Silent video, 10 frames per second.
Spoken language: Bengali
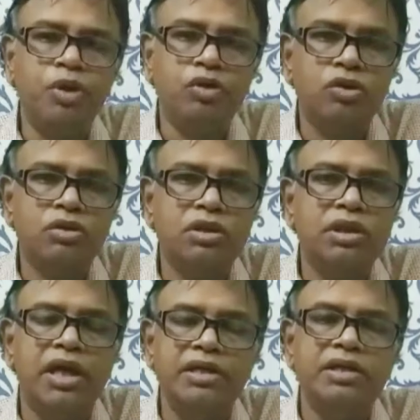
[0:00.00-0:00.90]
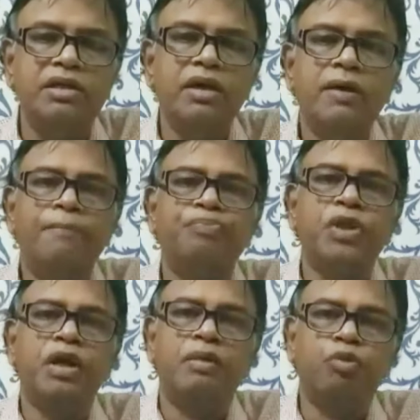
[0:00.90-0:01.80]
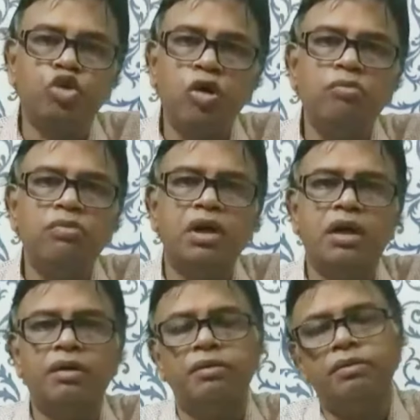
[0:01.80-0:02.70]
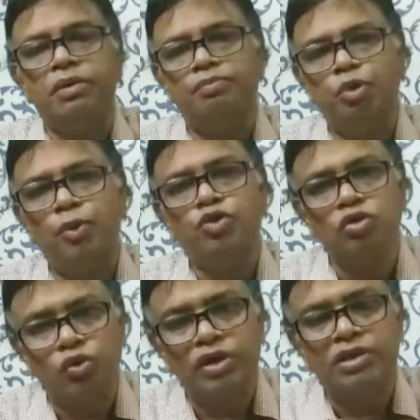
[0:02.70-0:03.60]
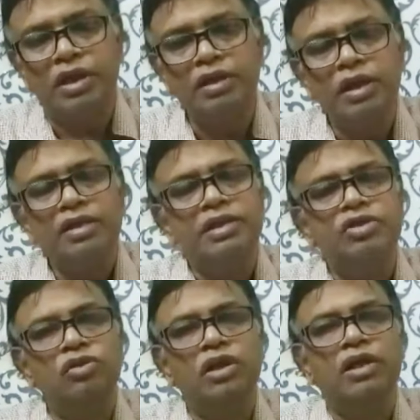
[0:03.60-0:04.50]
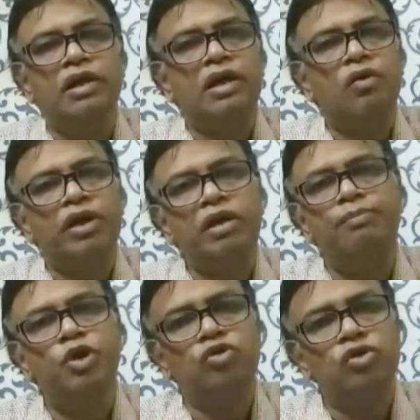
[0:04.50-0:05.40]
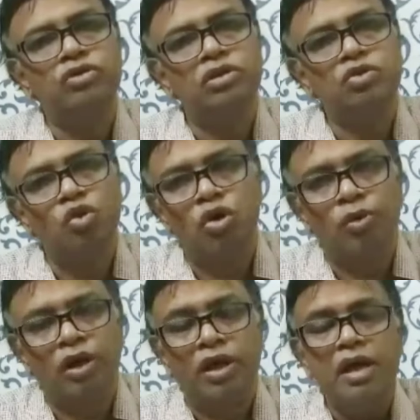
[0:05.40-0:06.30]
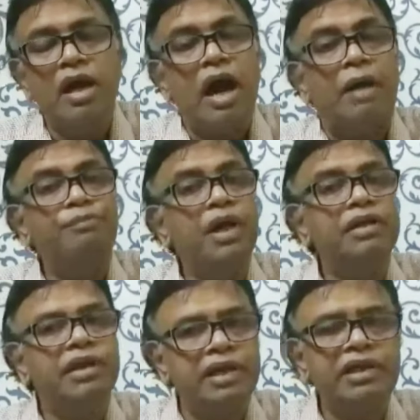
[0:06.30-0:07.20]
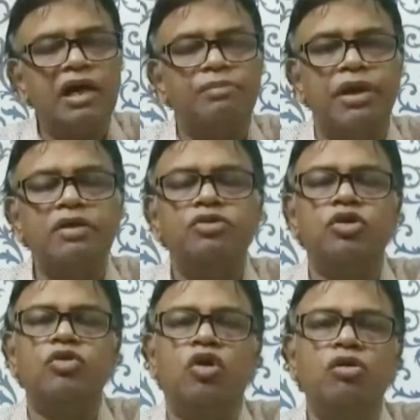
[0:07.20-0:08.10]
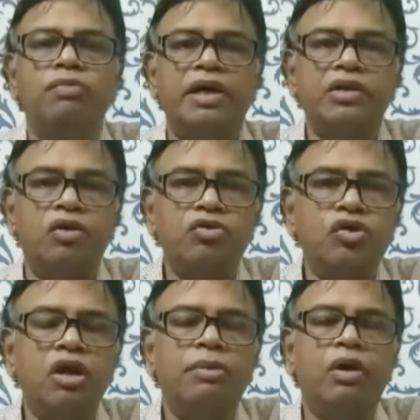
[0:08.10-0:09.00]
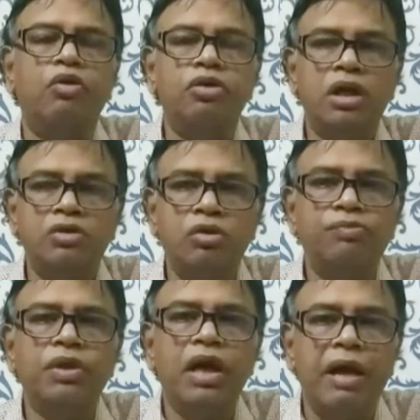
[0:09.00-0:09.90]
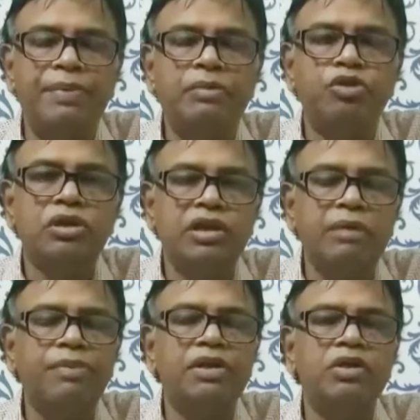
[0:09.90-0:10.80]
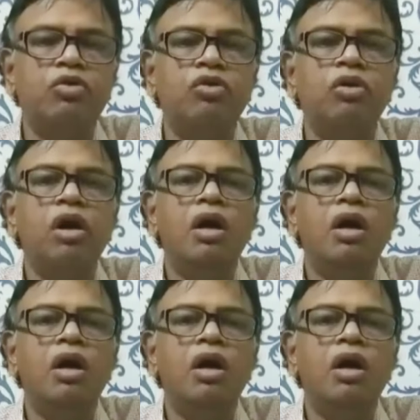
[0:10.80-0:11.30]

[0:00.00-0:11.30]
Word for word: পিওট্রস্কি এইটি প্রথম প্রবর্তন করেছিলেন সেই জন্য এটাকে অনেকে পিওট্রস্কি স্কোরও বলে আপনারা দেখে থাকবেন যে যখন মানি কন্ট্রোলে বা অন্যান্য অ্যাপের মধ্যে দেখবেন যে কোনো